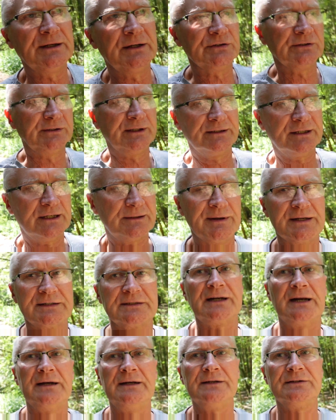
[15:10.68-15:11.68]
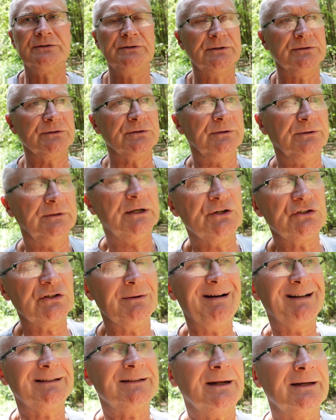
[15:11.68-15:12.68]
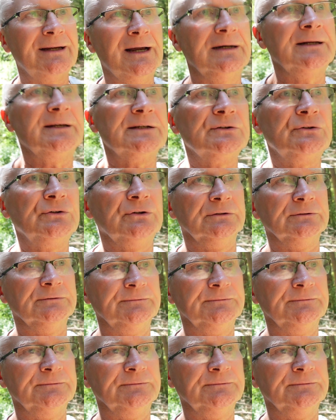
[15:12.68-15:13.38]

się natychmiast realizują, się materializują.